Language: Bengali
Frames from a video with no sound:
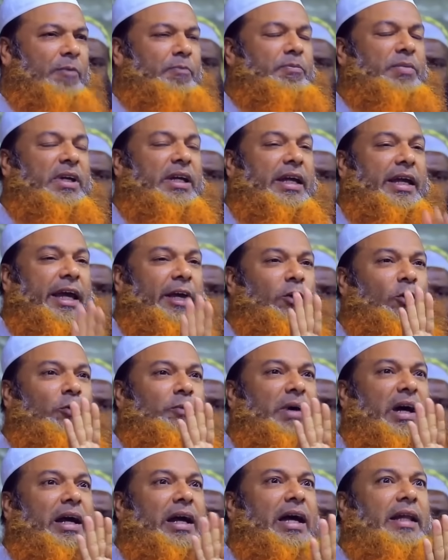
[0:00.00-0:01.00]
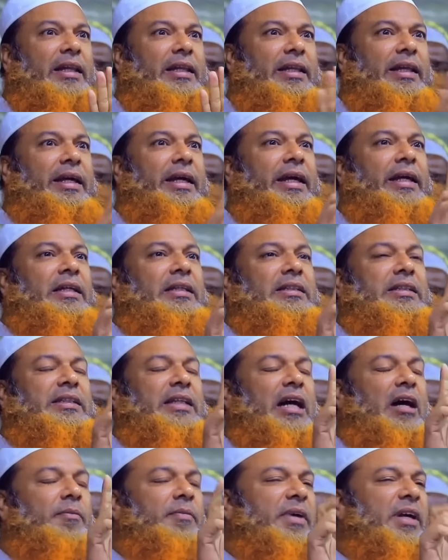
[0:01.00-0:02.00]
আপনি কেন বা কান্দেন
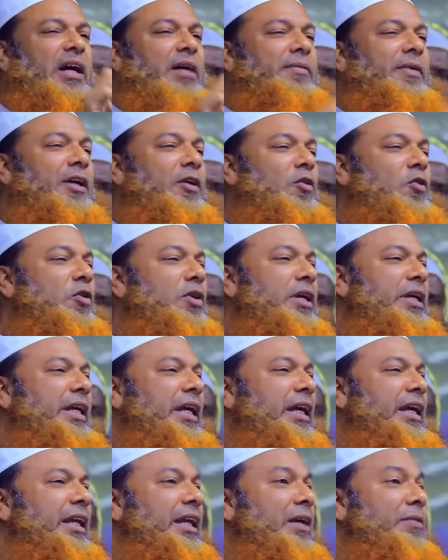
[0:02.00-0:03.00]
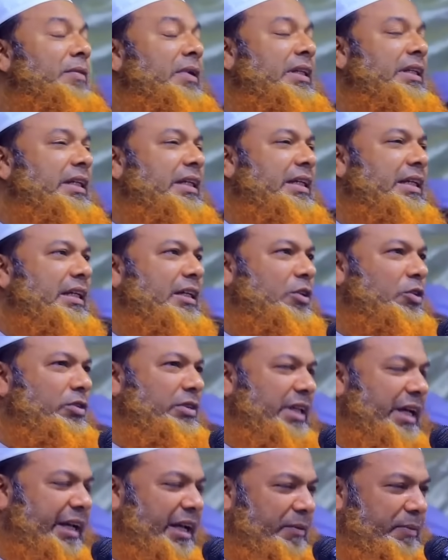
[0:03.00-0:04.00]
সাহাবি আবার কোন ডিগ্রি আমাদেরকে একটু
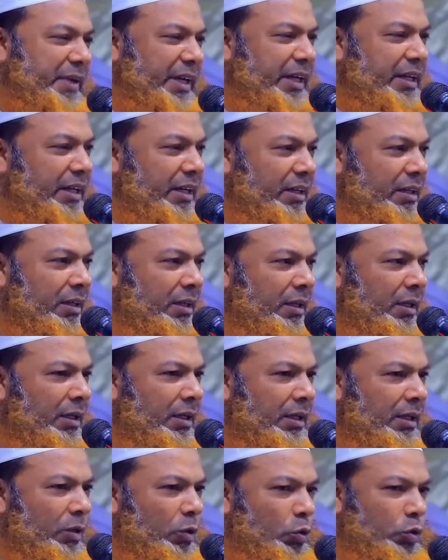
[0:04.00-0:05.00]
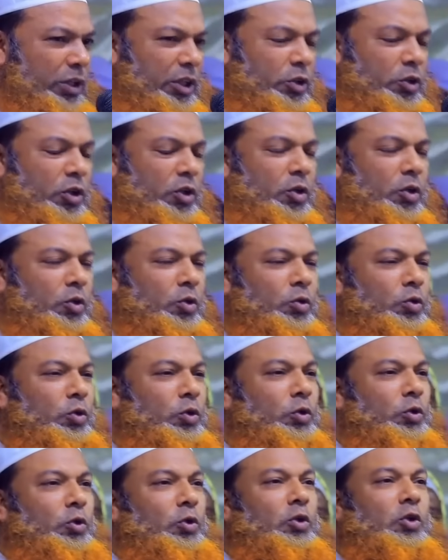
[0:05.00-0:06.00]
জানাবেন উনি তখন
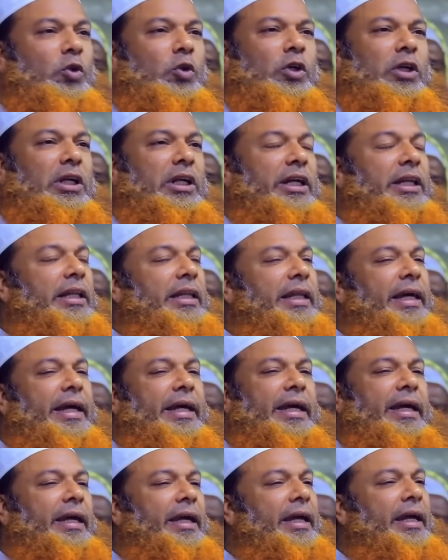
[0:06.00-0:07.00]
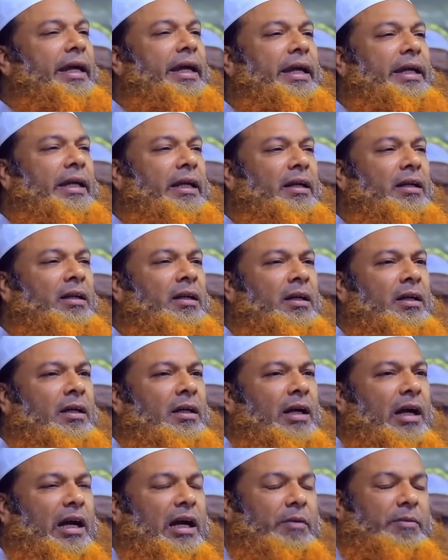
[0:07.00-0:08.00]
উত্তর করলেন দেখেন
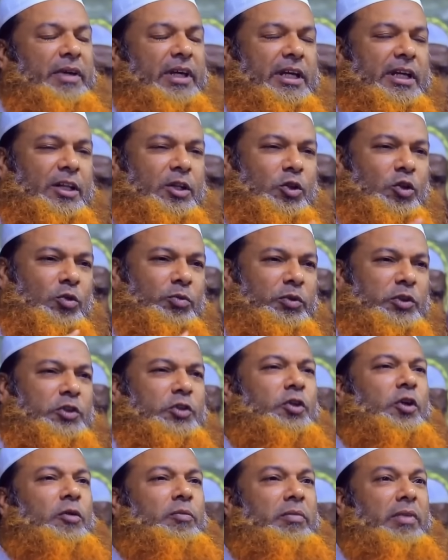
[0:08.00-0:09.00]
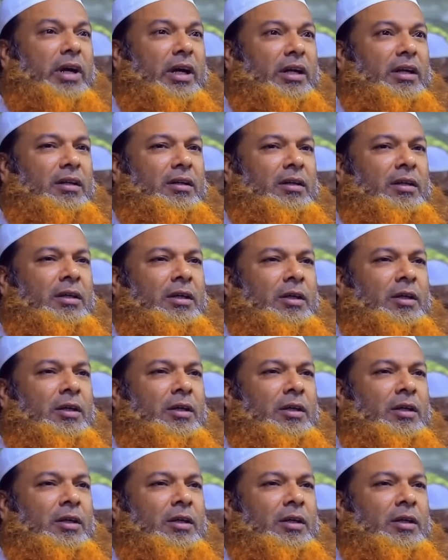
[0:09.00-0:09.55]
আমি কিন্তু মুসলমান